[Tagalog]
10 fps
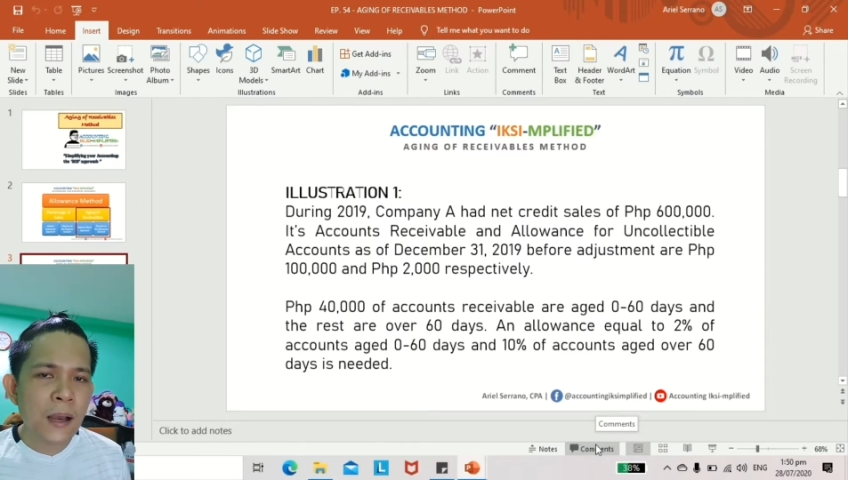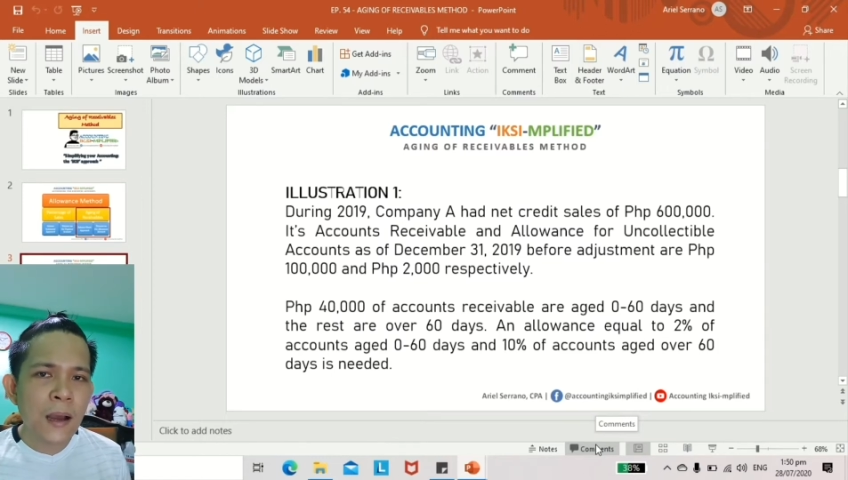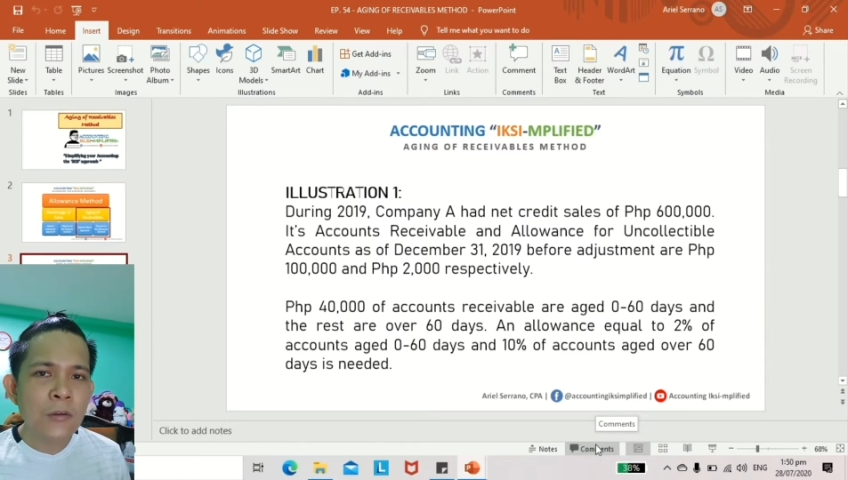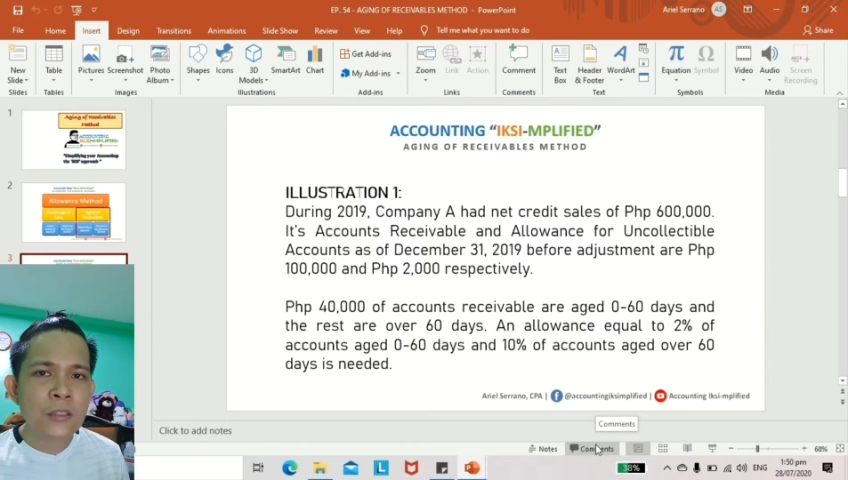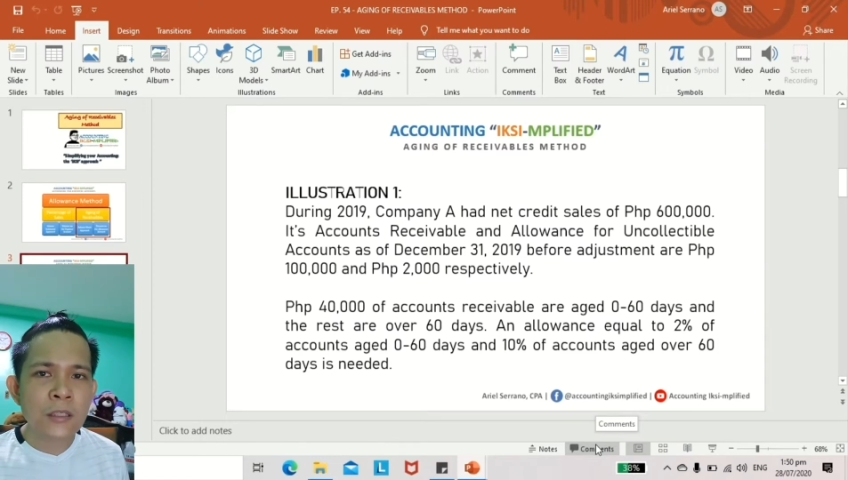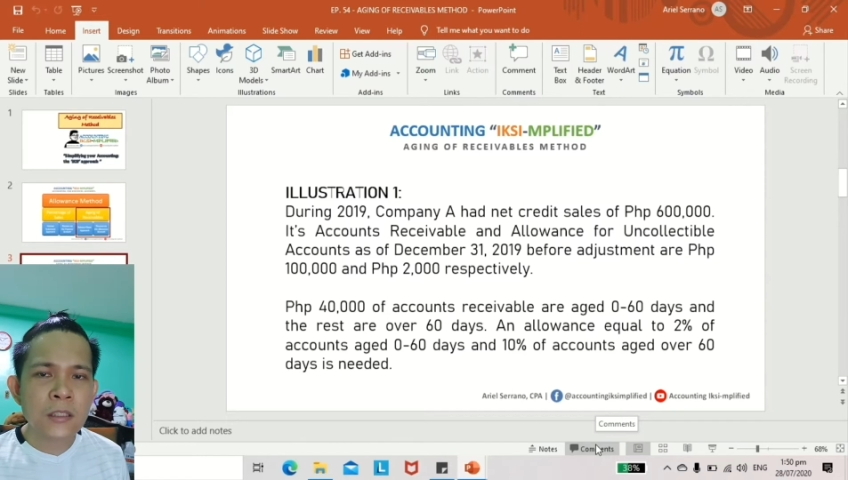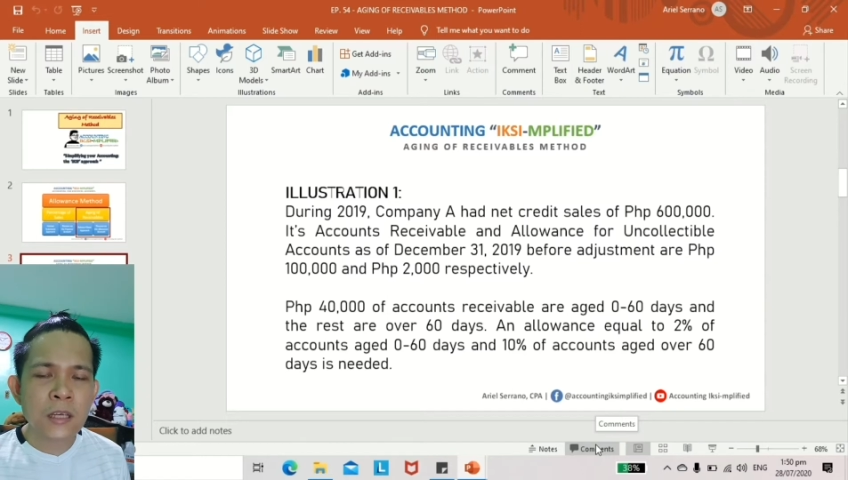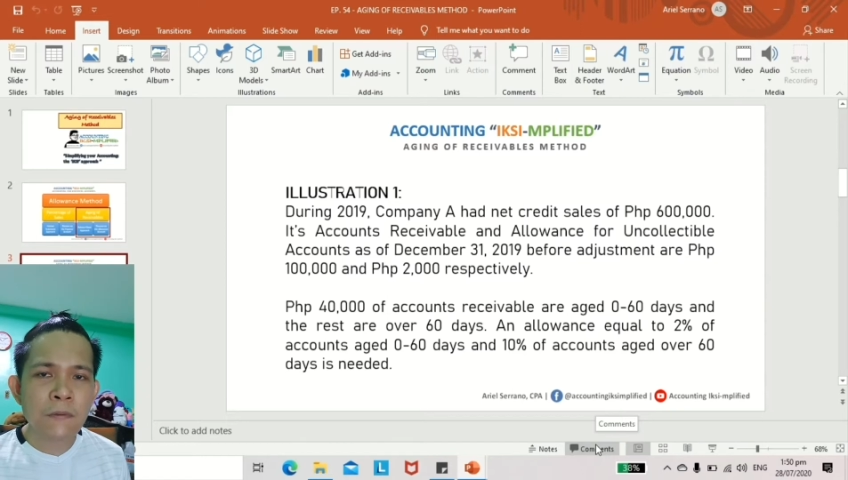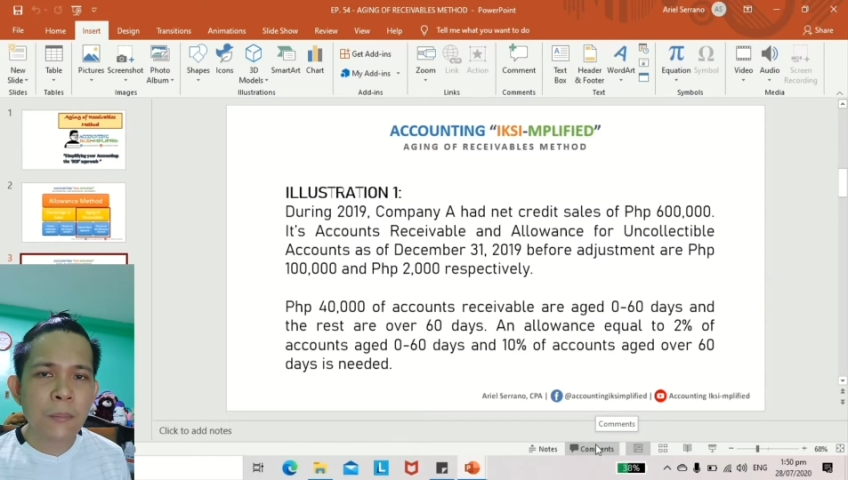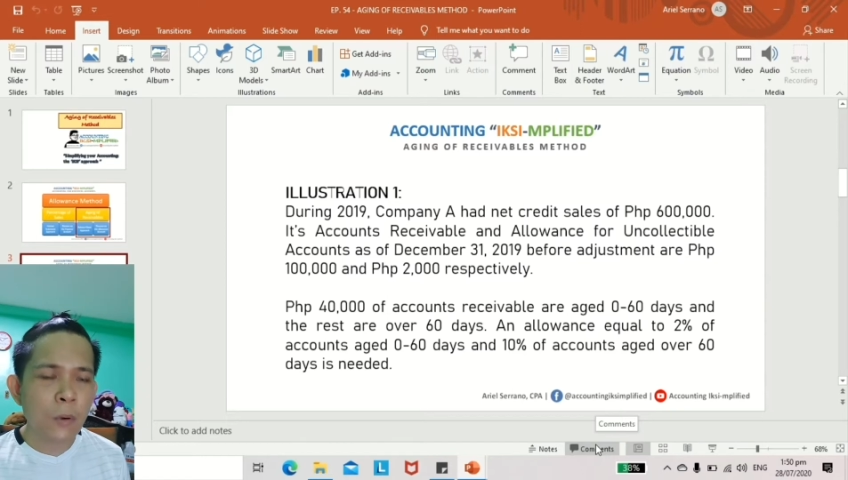accounts
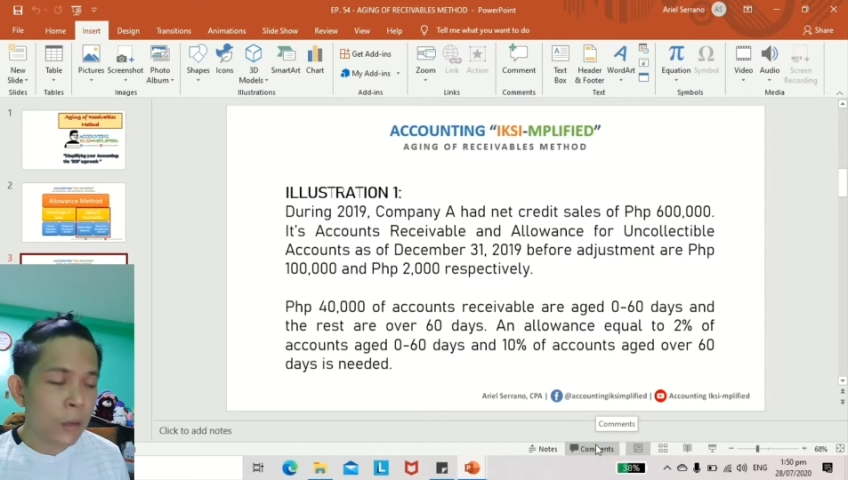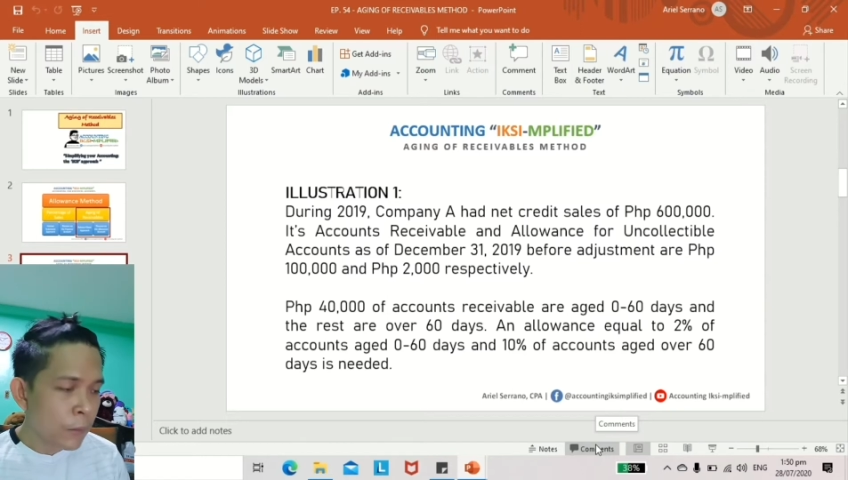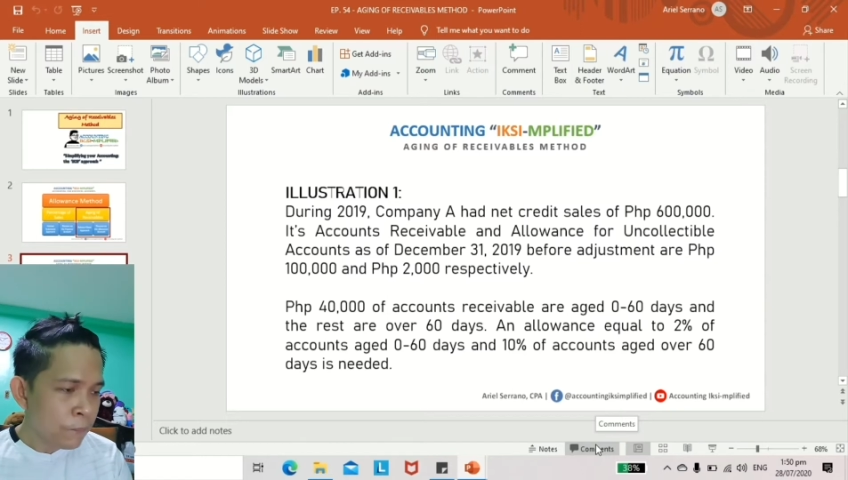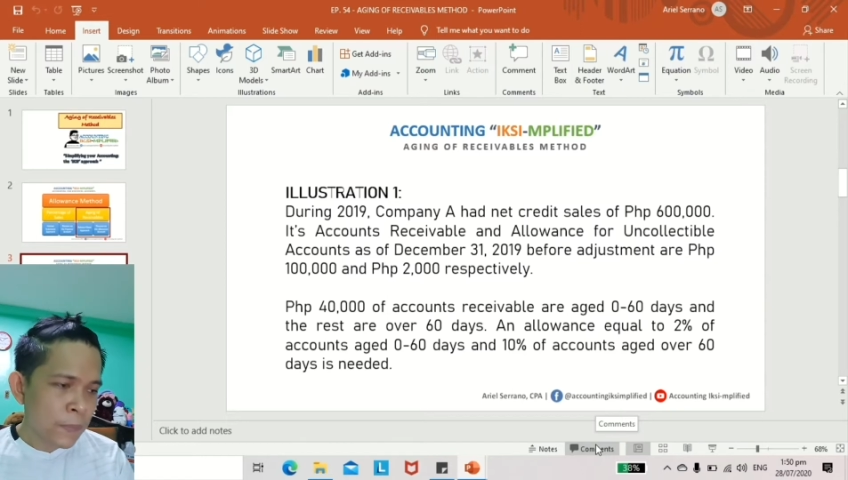receivable,